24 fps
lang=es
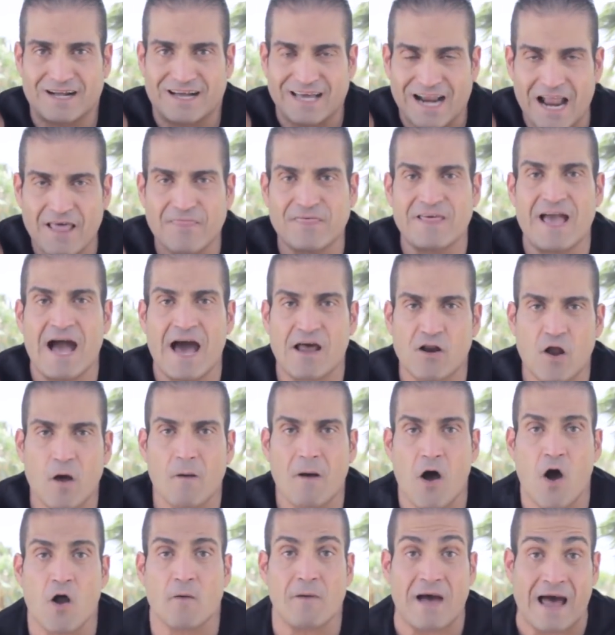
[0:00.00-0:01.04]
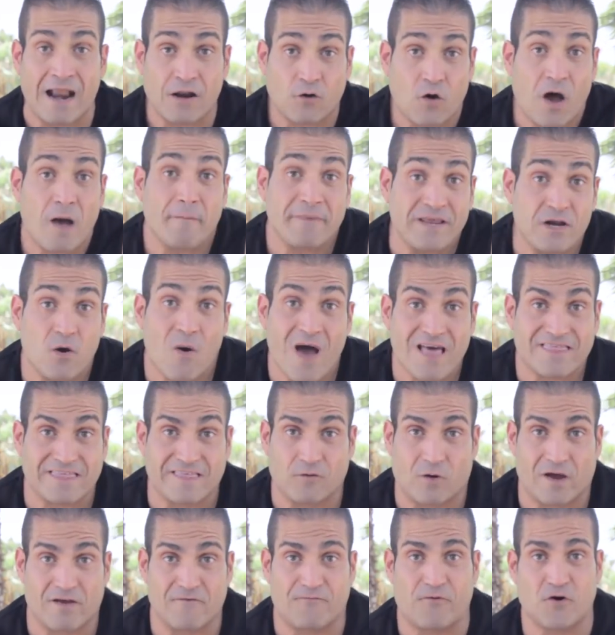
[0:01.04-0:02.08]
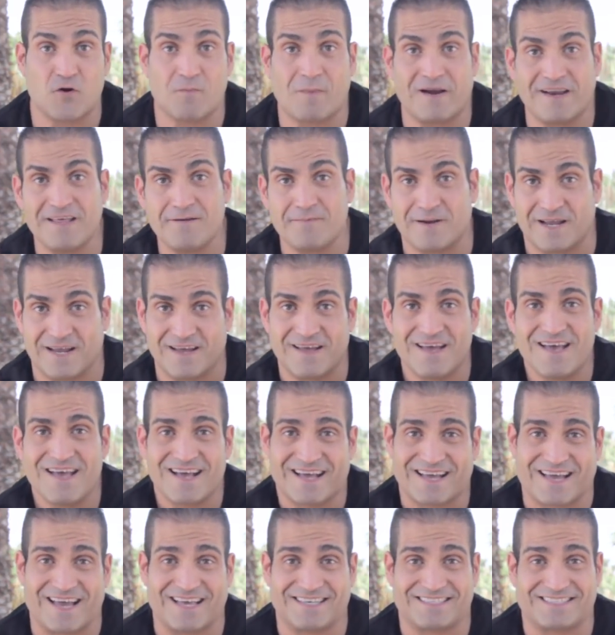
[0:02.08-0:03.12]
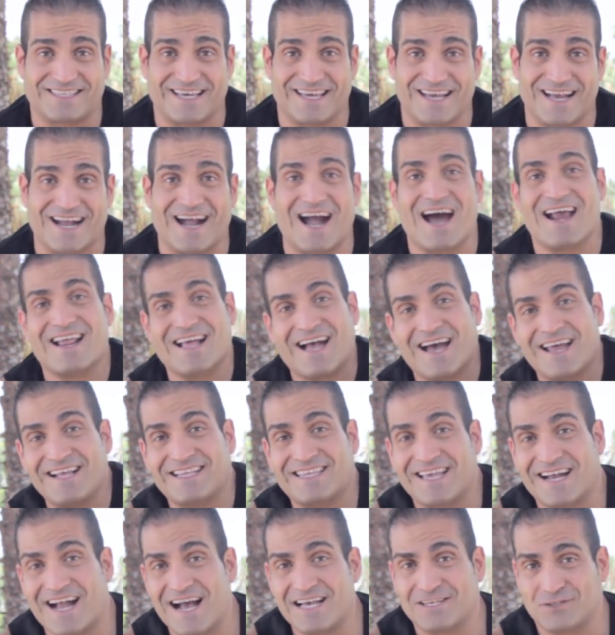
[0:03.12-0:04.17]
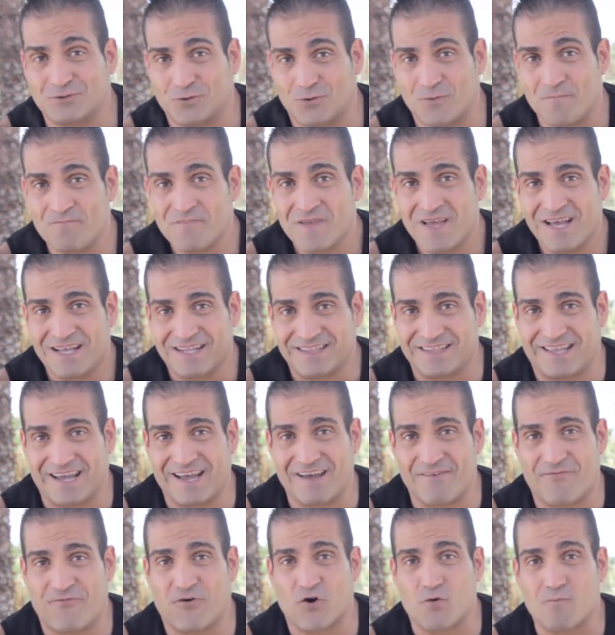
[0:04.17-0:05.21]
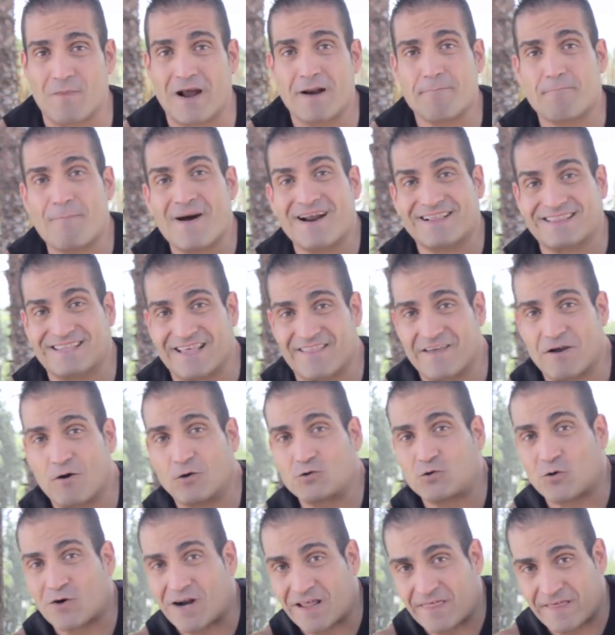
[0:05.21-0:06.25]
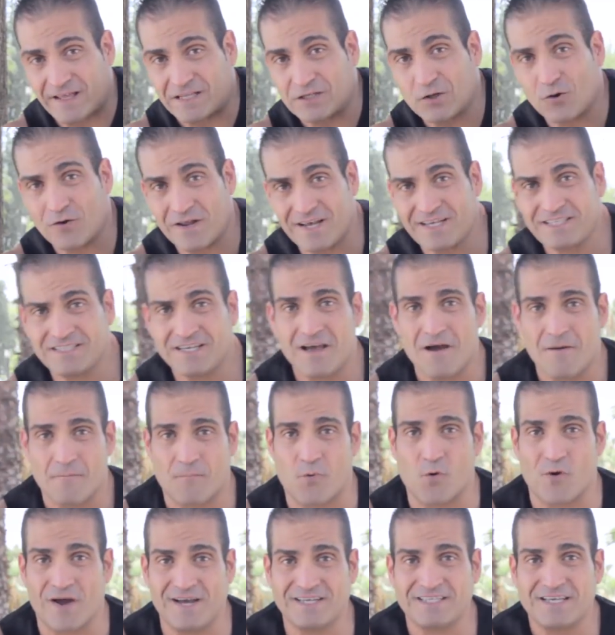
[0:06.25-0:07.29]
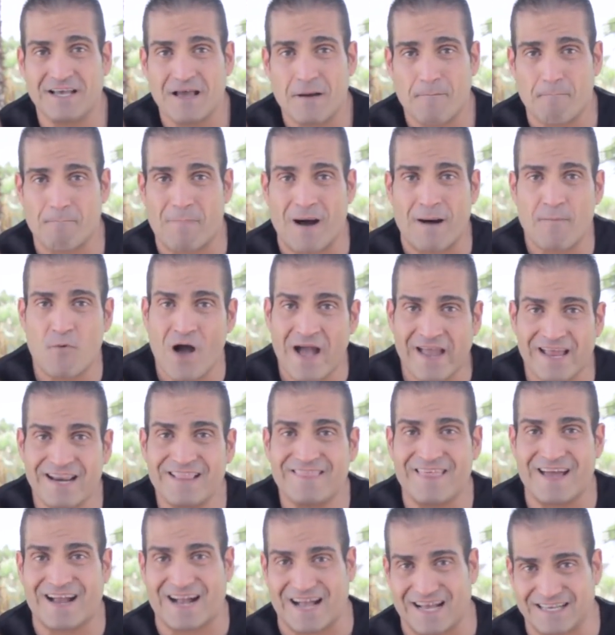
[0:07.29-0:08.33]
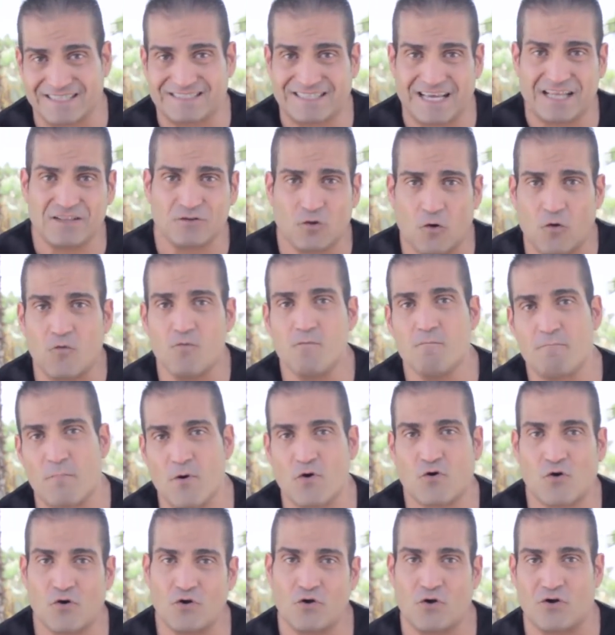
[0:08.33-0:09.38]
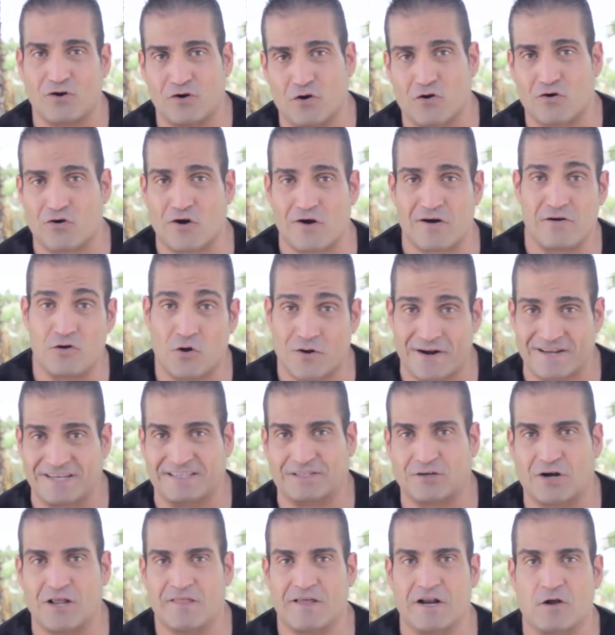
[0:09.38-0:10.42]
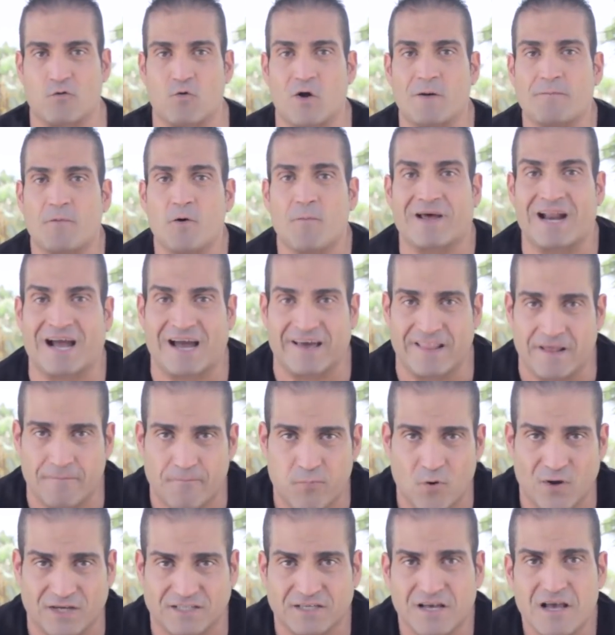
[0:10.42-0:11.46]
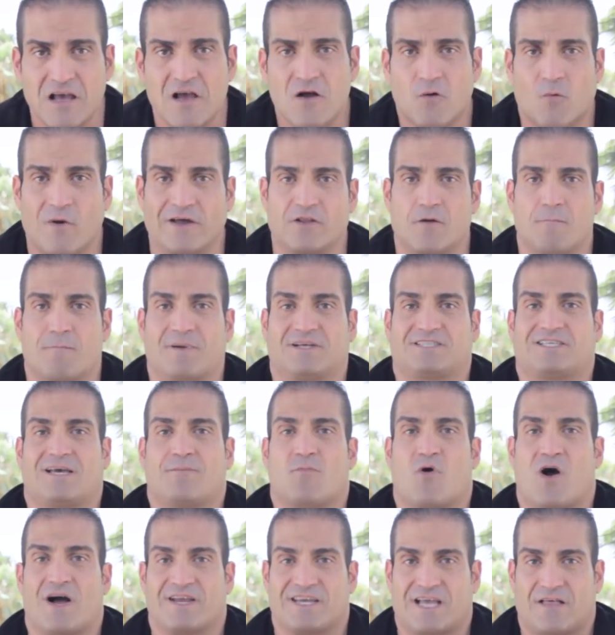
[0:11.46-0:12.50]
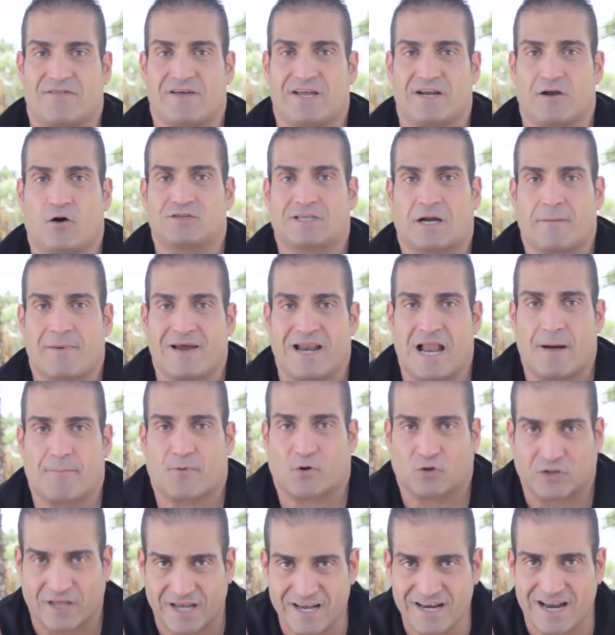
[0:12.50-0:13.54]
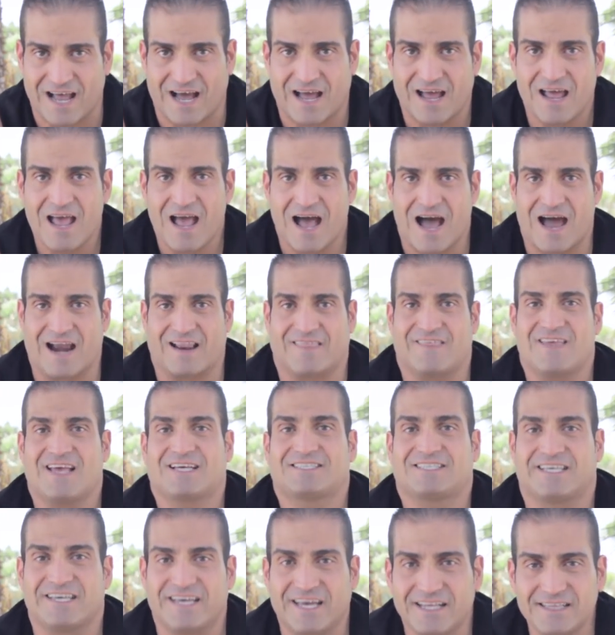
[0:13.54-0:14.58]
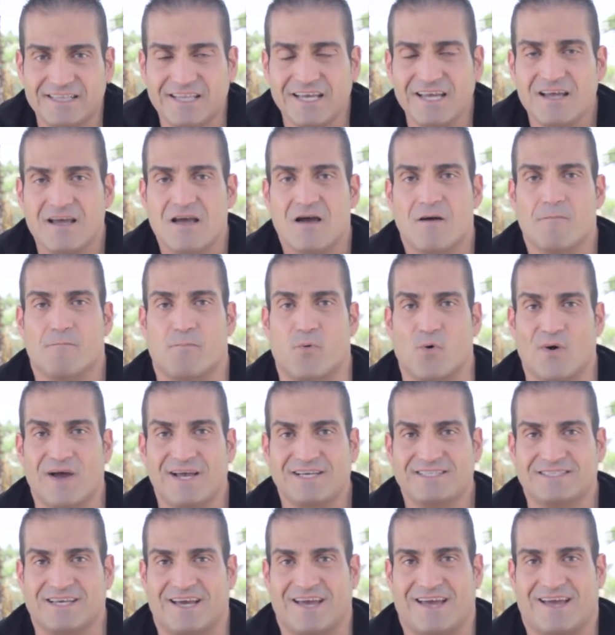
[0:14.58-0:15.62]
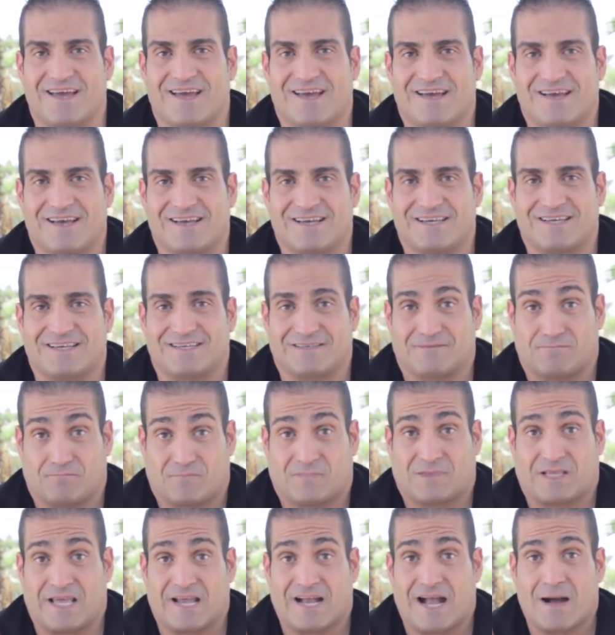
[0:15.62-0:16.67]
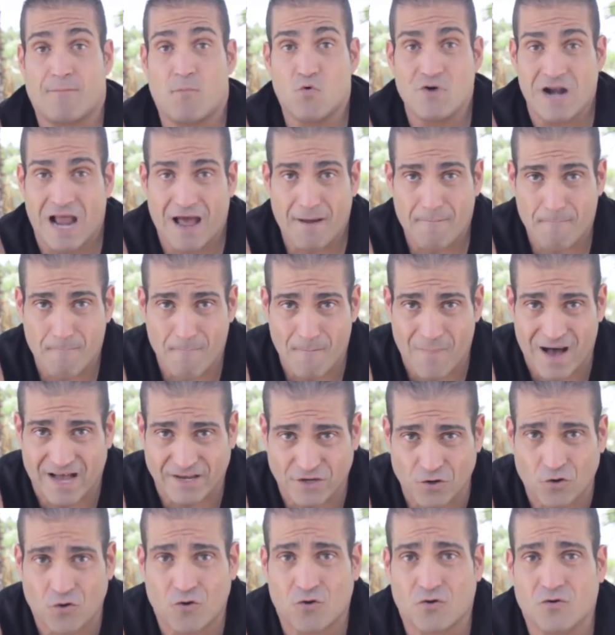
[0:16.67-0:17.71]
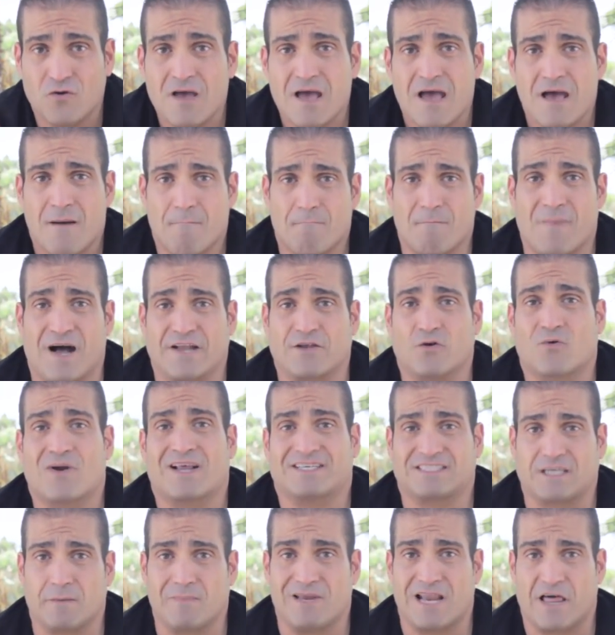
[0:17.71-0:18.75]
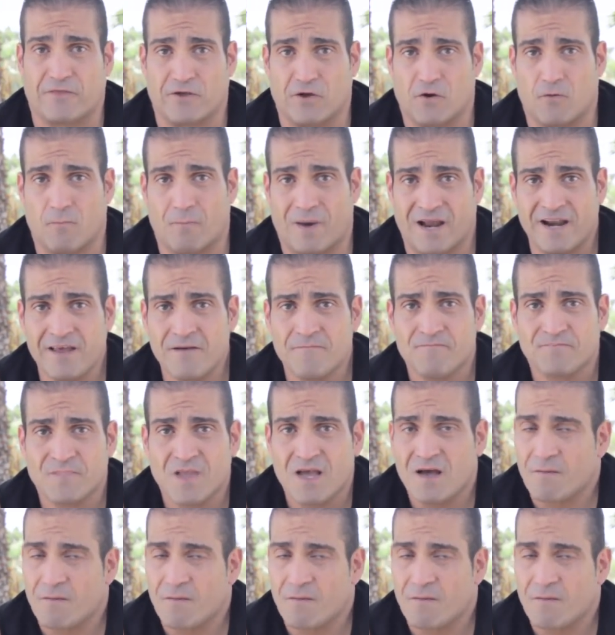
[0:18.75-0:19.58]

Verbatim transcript: gracias a los aminoácidos en forma libre que se encargan en este caso de formar parte de otros receptores, pues vamos a ir descansando un poco los, receptores del cuerpo para que después, cuando empecemos a añadir otra vez la proteína al día siguiente, pues eh, tengamos una mayor, mayor asimilación, ¿vale?